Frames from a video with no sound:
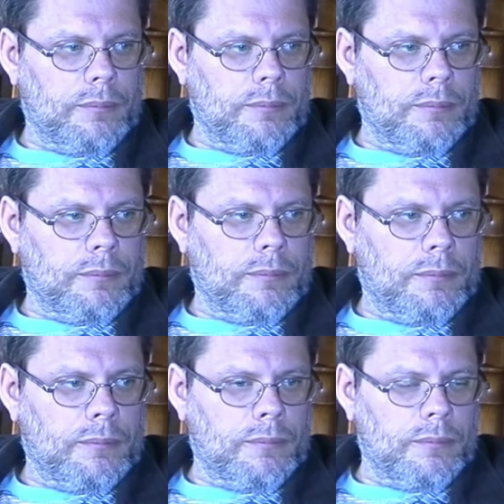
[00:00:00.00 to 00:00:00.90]
się panu
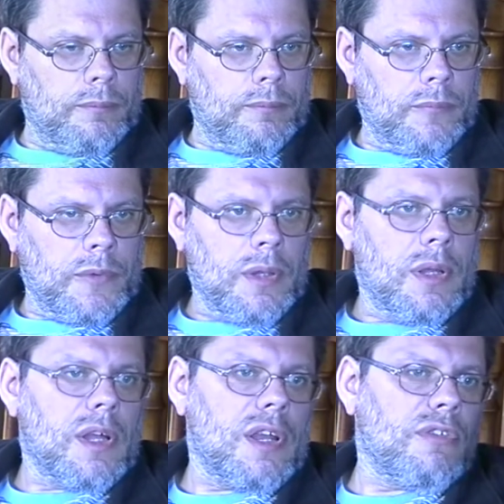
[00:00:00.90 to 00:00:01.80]
Rewal?
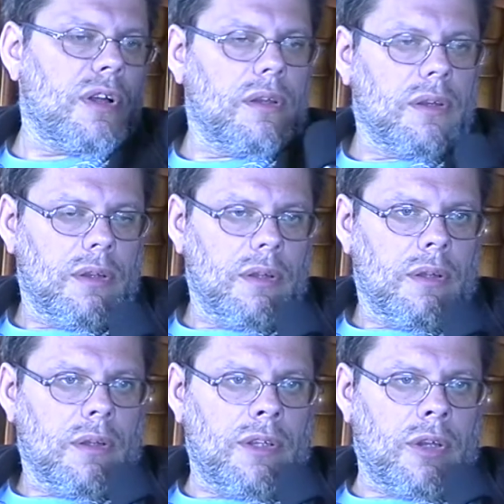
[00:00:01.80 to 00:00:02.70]
Rewal?
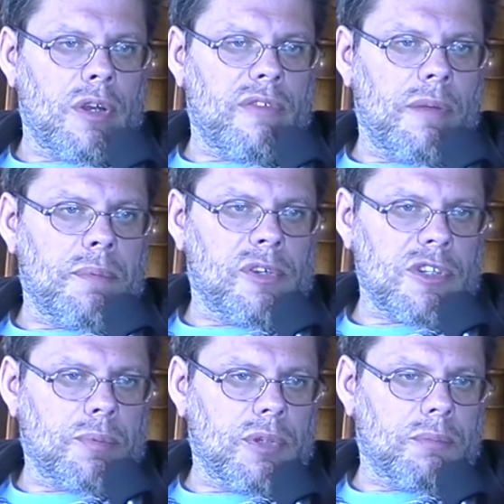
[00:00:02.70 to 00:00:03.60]
Ja do pierwszy
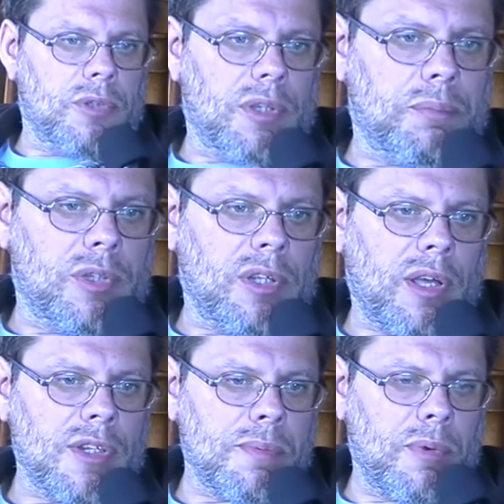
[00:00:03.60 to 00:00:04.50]
raz przyje, przyje,
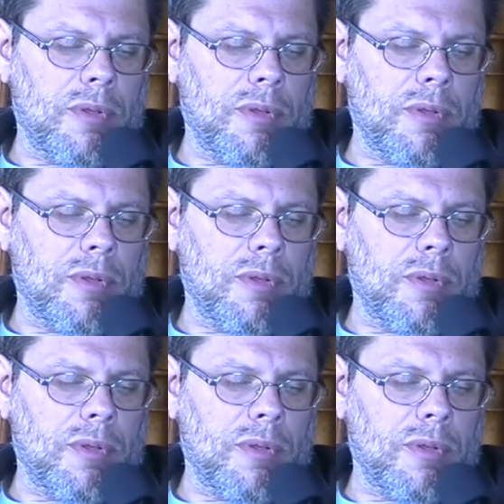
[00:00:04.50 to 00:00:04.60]
przyjechałem zupełnie